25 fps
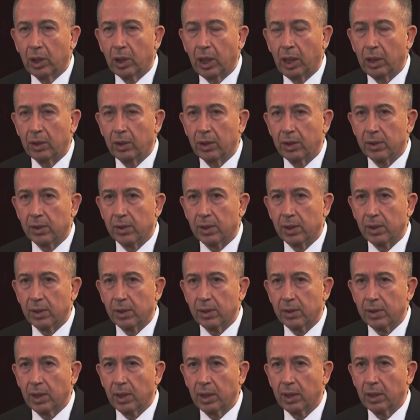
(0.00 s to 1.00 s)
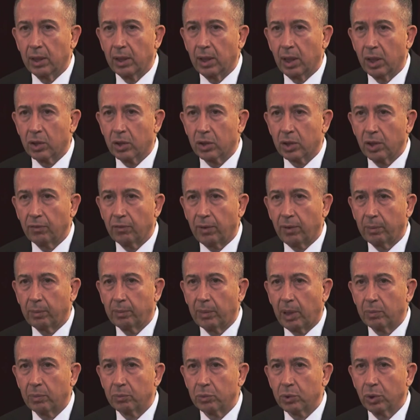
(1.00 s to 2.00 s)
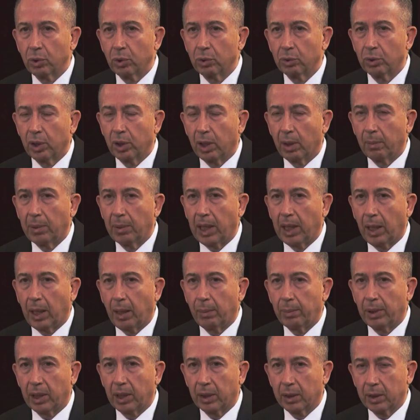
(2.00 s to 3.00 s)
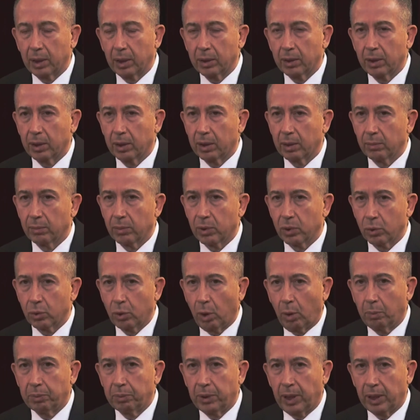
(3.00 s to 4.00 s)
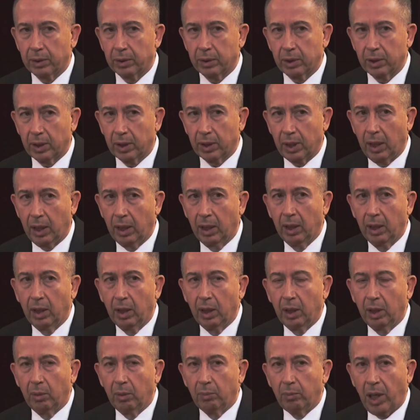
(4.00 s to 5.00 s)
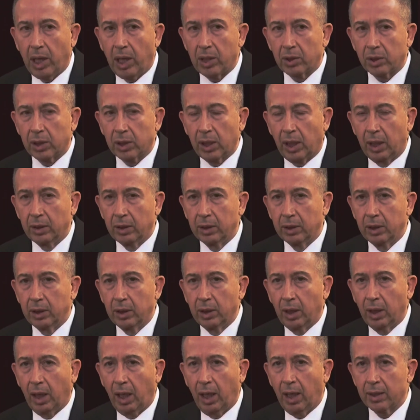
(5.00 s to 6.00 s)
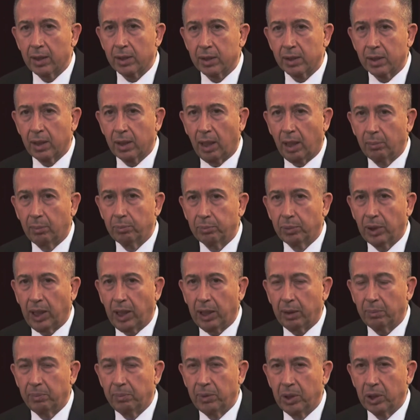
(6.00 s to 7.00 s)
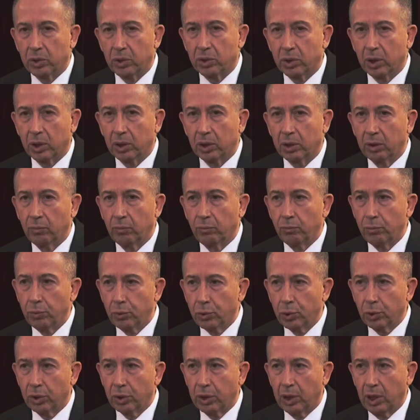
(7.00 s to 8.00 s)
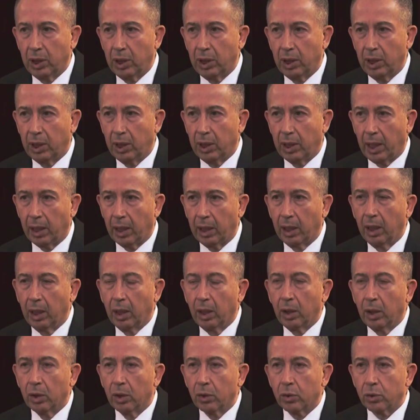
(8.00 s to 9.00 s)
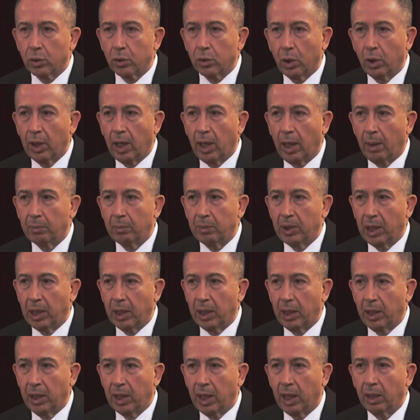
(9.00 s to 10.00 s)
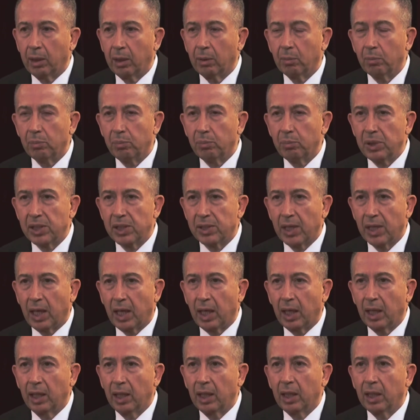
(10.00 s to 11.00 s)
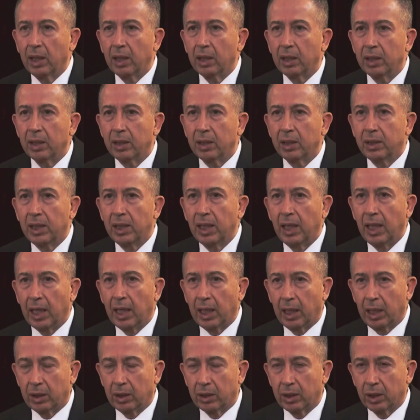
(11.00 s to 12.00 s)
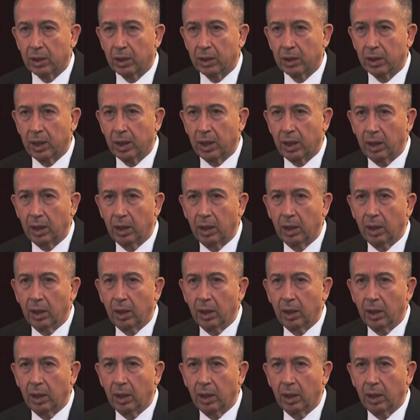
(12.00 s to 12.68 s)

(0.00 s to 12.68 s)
kendisi Sayın Eşref Hamamcıoğlu ile beraber katıldığımız toplantıda başkanlığı asla bırakmayacağını vücut diliyle, söylemleriyle bize dile getirdi.